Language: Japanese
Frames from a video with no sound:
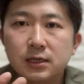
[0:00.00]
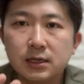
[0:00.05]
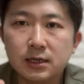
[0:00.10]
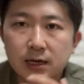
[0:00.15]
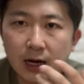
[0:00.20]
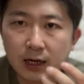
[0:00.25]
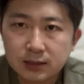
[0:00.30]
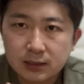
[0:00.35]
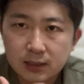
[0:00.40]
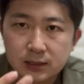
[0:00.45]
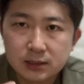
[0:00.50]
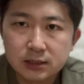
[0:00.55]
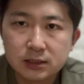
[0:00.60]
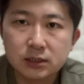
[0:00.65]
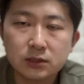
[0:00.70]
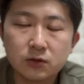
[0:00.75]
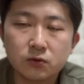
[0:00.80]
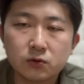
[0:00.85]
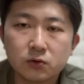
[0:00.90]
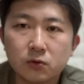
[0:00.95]
に新し
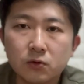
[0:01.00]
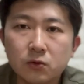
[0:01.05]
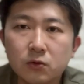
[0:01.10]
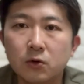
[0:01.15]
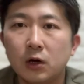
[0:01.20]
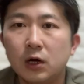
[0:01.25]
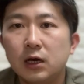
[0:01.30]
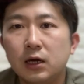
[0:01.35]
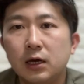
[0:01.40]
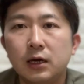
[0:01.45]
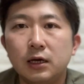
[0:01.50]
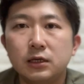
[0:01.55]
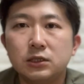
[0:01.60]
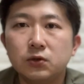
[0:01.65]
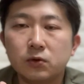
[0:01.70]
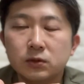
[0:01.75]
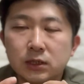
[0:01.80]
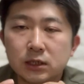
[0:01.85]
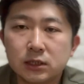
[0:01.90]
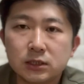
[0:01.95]
いことを、え
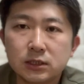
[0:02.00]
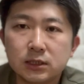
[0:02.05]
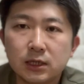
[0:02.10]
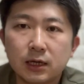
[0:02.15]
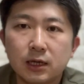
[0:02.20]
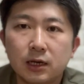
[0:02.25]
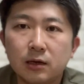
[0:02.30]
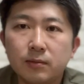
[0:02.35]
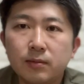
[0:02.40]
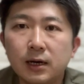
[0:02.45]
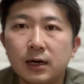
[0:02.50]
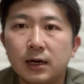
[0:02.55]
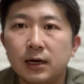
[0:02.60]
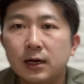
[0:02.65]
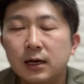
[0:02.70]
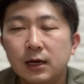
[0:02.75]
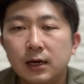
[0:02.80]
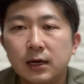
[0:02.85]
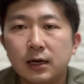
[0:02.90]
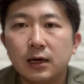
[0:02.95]
挑戦しなければ、
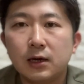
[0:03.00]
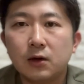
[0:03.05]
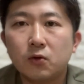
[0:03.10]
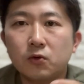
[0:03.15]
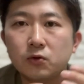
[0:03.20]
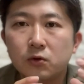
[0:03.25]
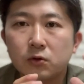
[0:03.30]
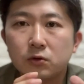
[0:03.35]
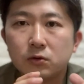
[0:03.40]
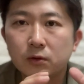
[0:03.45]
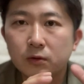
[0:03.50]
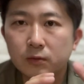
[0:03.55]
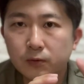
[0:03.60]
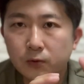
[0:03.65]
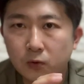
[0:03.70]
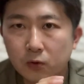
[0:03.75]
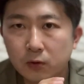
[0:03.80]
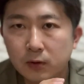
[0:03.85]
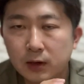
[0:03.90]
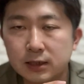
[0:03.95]
えこの
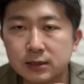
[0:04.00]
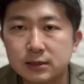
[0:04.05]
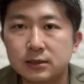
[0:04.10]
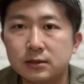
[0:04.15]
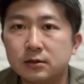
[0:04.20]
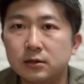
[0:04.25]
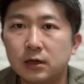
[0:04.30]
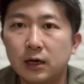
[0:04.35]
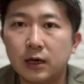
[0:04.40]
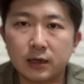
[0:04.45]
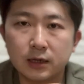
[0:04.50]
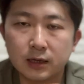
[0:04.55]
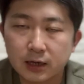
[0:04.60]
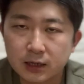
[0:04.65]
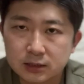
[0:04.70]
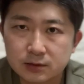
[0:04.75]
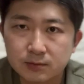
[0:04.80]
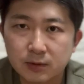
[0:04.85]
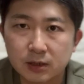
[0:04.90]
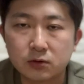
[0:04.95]
フォロワー数、
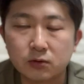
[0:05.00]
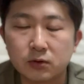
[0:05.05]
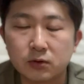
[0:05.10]
エンゲージメント